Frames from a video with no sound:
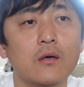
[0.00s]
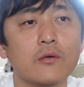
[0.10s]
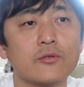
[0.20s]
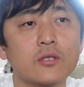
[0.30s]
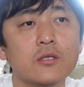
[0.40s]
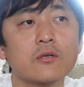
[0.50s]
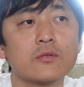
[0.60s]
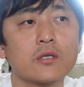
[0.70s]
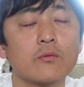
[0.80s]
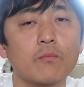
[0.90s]
えー、と心理
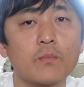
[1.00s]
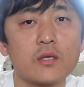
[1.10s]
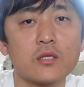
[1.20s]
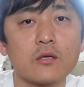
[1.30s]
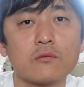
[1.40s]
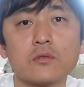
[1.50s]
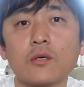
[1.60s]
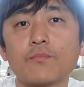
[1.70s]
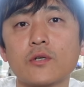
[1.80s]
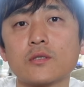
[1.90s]
学的にもめちゃく
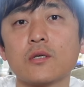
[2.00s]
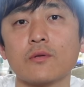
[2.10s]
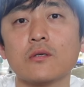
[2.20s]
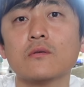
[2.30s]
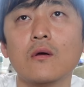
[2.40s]
ちゃプラスなのね、